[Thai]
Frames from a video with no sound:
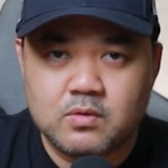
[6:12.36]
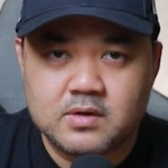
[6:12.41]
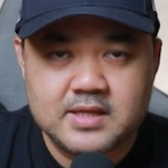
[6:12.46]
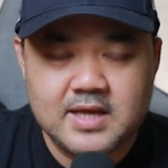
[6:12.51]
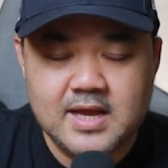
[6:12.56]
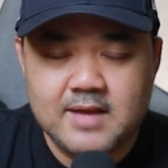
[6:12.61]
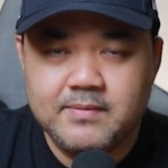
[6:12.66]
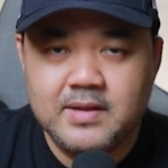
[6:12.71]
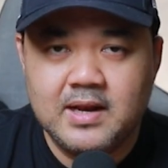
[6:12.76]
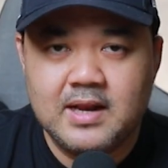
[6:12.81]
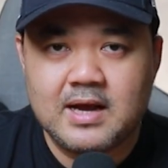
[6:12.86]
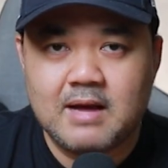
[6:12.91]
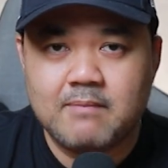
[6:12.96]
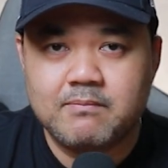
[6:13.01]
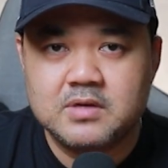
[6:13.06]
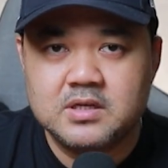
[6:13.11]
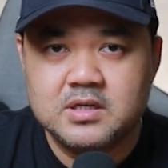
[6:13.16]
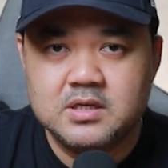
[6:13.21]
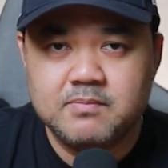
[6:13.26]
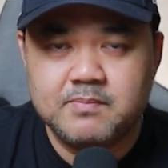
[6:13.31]
ตุรเทพนี่แหละครั
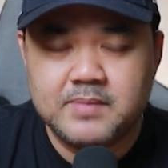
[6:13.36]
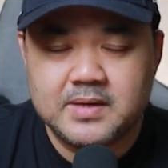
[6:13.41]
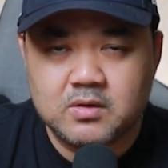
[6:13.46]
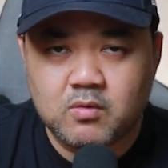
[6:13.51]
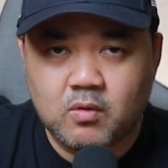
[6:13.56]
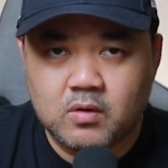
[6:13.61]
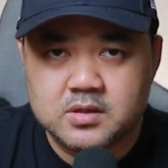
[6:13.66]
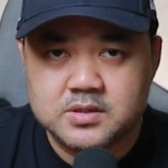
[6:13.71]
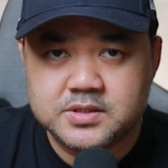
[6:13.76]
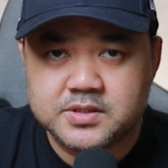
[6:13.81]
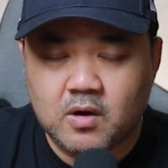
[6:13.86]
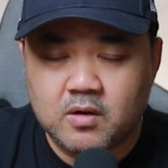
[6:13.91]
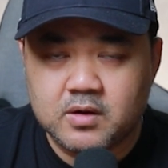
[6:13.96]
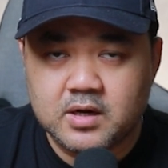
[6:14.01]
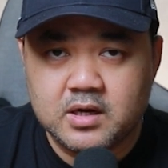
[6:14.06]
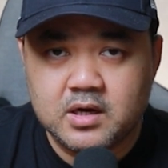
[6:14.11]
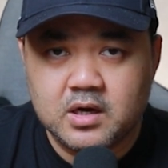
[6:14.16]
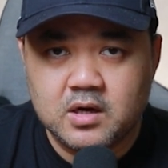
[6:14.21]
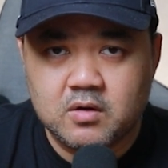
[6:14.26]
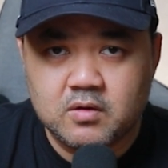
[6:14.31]
บ คือเป็นคนสอน
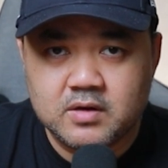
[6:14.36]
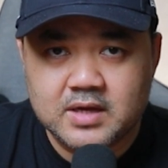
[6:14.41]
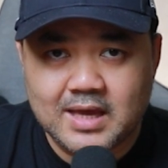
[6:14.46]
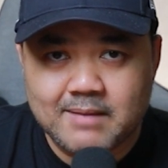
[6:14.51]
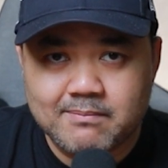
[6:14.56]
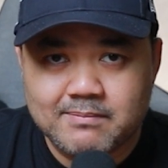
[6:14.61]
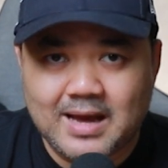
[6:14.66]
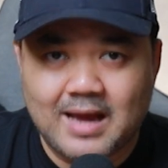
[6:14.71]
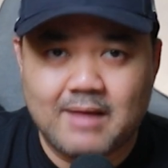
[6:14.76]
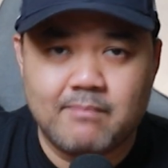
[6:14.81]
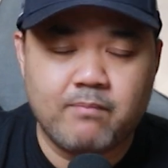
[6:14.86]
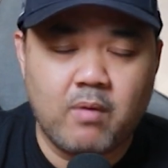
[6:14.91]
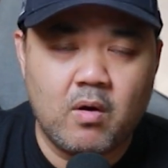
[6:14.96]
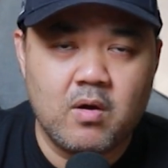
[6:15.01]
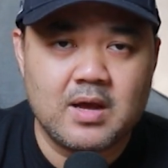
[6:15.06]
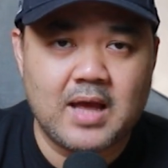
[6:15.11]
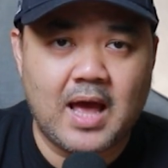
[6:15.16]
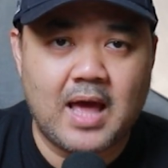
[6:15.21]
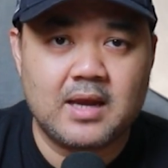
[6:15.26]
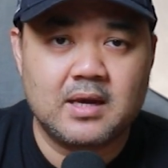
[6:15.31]
ในเรื่องของเกมการป้อ
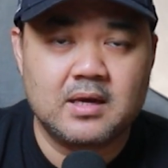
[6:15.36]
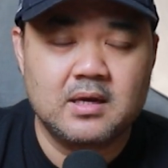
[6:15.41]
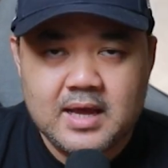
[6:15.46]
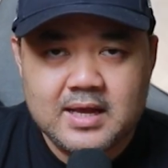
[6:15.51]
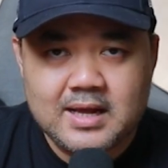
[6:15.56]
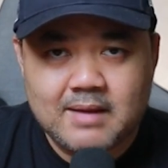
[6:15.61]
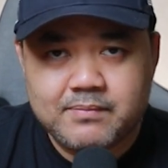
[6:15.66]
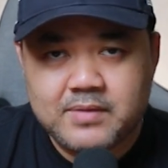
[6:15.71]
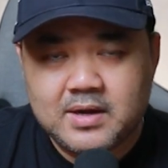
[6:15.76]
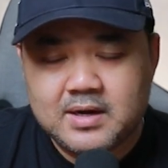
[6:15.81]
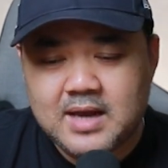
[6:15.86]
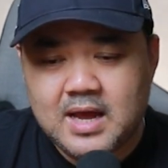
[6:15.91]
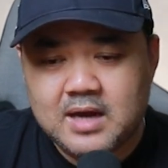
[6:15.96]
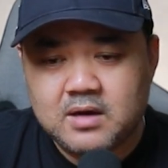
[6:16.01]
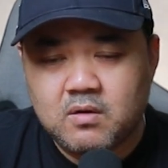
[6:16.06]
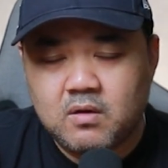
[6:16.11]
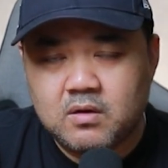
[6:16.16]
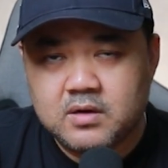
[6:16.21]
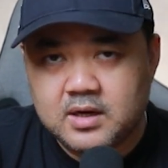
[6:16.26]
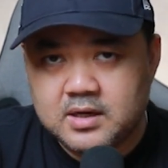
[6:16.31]
งกันให้กับทางด้าน
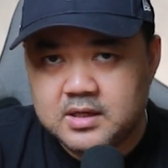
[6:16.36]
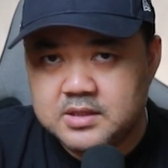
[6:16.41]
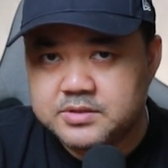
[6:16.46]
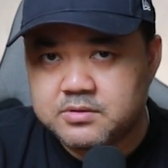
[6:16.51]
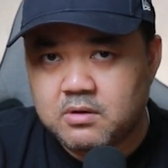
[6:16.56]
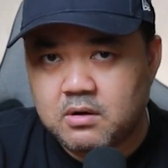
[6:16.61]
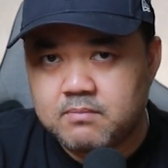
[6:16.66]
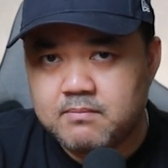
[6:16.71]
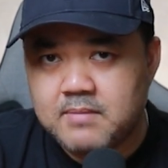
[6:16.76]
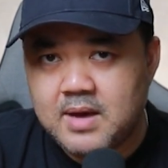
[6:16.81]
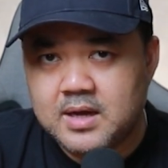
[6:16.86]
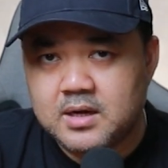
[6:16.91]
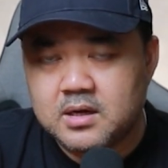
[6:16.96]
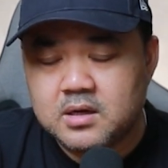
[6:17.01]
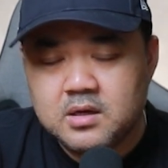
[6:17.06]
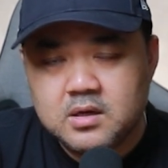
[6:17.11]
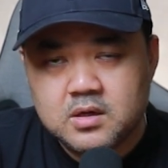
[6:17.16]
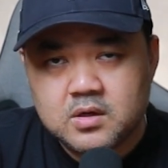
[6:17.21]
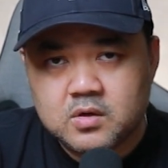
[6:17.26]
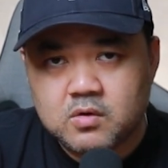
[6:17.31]
ของเดนิสโรดแมน
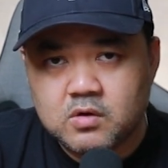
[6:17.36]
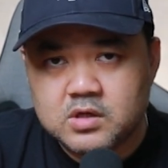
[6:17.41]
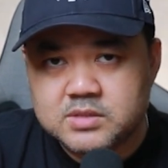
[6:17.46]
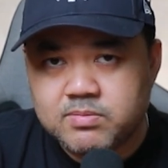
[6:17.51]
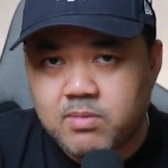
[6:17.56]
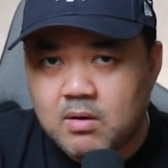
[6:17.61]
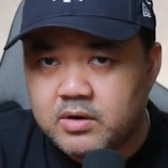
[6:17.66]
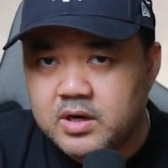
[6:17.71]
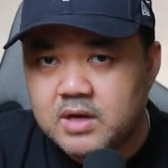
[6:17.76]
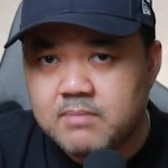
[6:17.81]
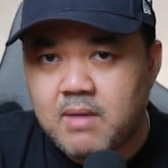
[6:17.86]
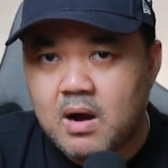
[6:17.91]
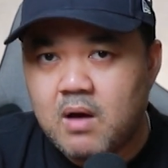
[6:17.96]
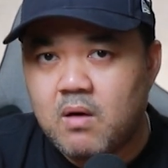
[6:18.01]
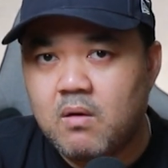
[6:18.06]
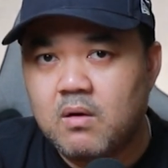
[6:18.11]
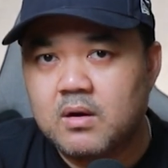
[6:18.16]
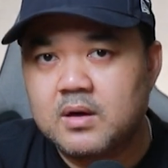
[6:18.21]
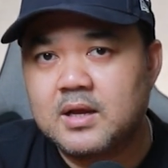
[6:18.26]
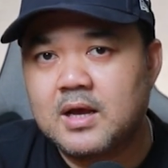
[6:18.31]
โดยเฉพาะริกมา
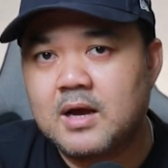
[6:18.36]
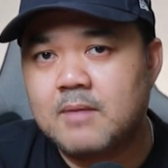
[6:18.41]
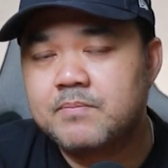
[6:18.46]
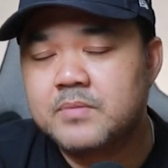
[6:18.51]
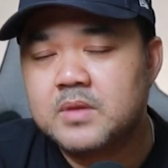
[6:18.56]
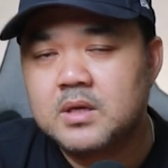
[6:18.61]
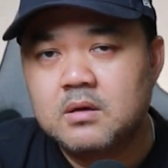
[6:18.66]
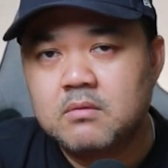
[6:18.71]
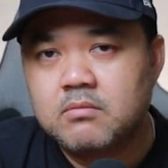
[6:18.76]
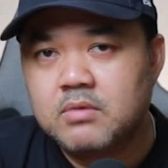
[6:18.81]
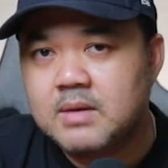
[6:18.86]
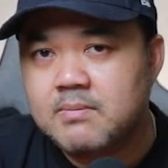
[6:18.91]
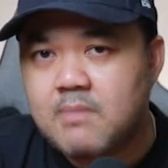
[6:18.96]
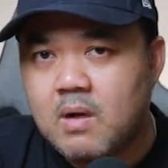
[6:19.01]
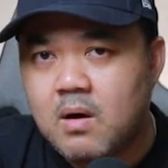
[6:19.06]
ฮอนครับริ